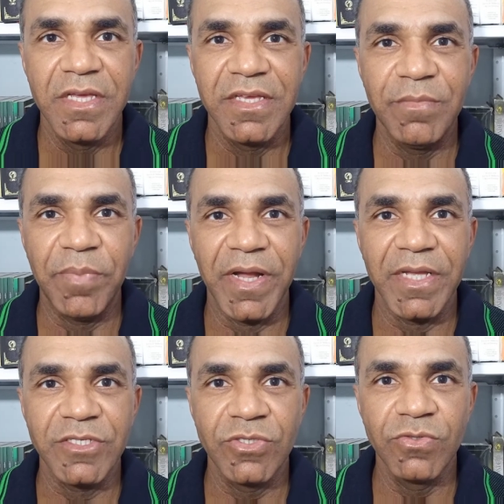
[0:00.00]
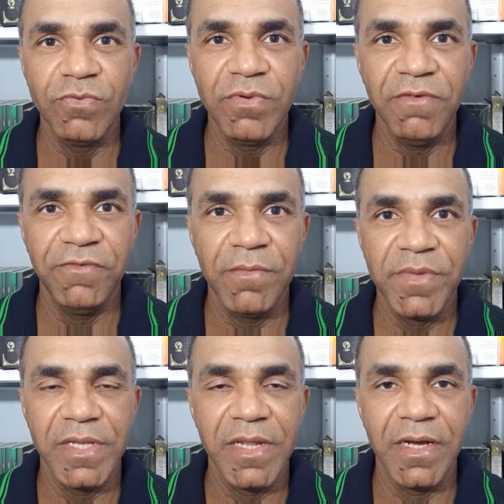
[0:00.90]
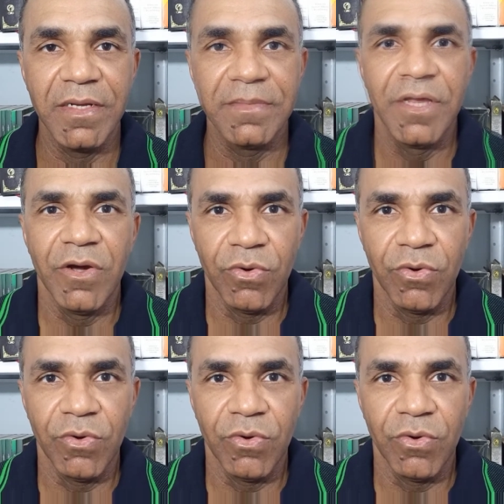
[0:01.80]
e para a sua família.